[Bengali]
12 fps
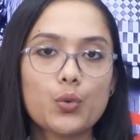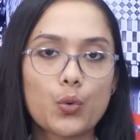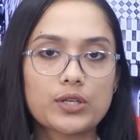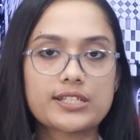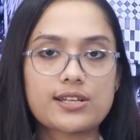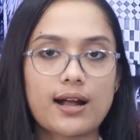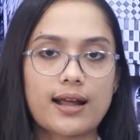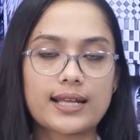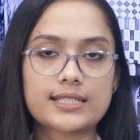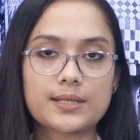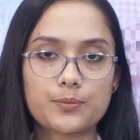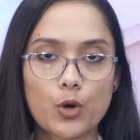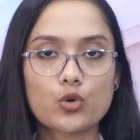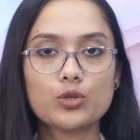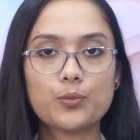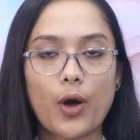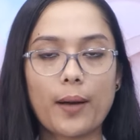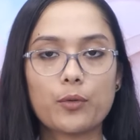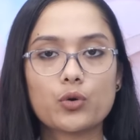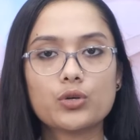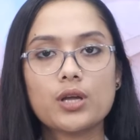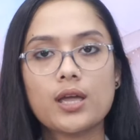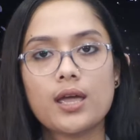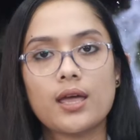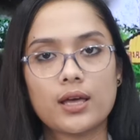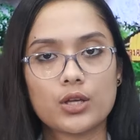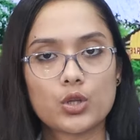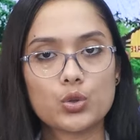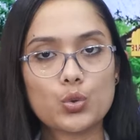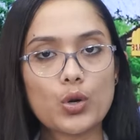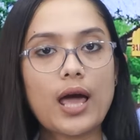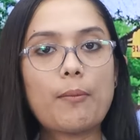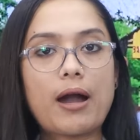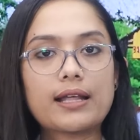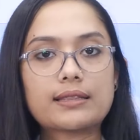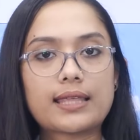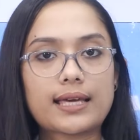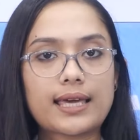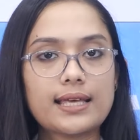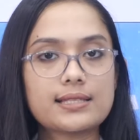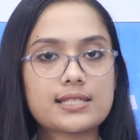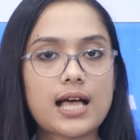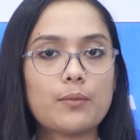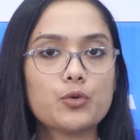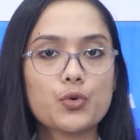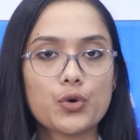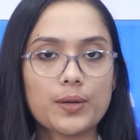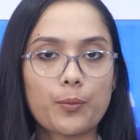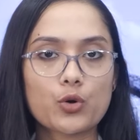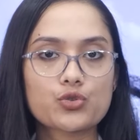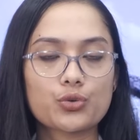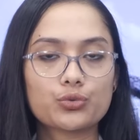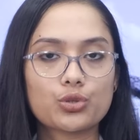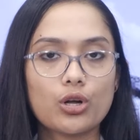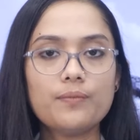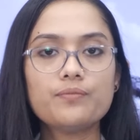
কোটি টাকার একটি প্রকল্প এবং দোলাবাড়ি থেকে জামুকুড়ি পর্যন্ত